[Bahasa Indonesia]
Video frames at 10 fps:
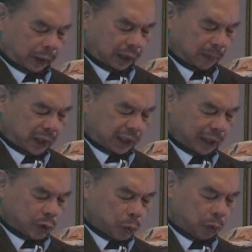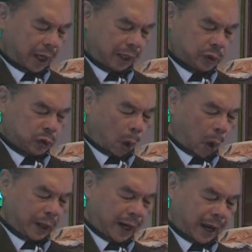Demikian juga
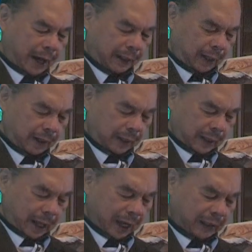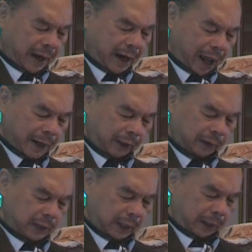seorang ayah akan
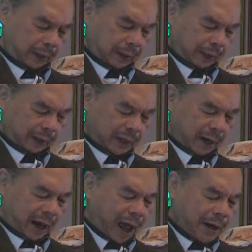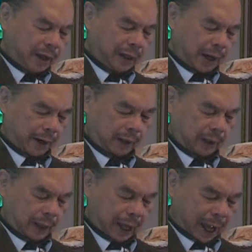anaknya dan anak-anak
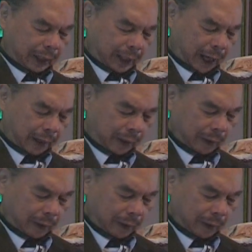akan